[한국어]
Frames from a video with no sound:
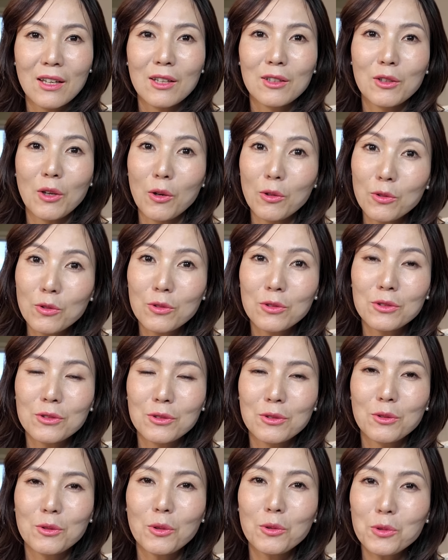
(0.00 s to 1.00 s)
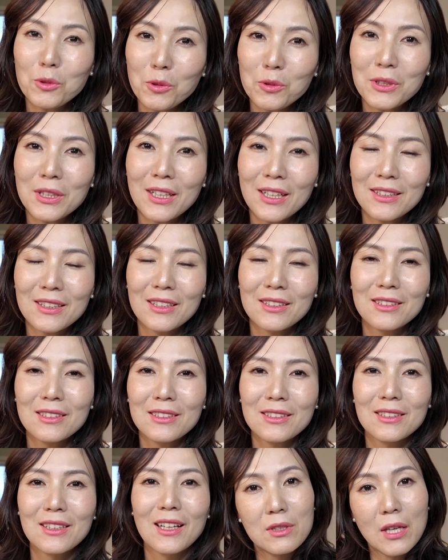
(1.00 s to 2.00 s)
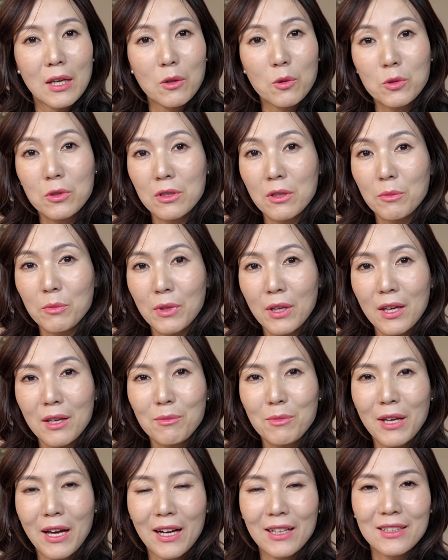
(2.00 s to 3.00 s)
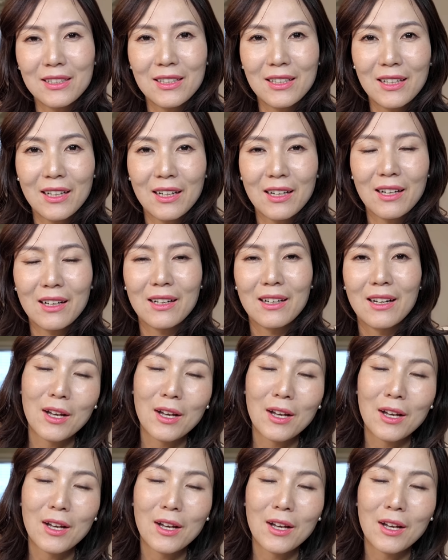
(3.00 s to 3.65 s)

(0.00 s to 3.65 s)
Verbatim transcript: 결국은 똔똔이가 되는 제로섬 게임이 아닐까